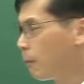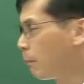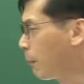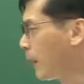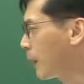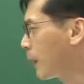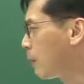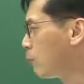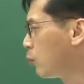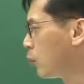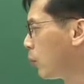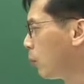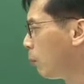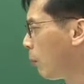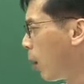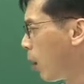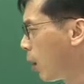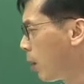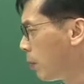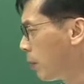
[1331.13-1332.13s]
바닷물을
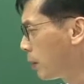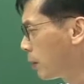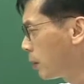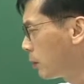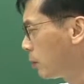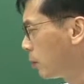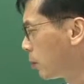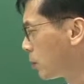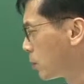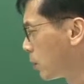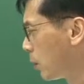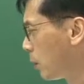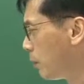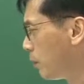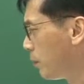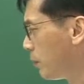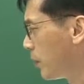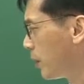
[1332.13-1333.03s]
먹어버리는 거죠.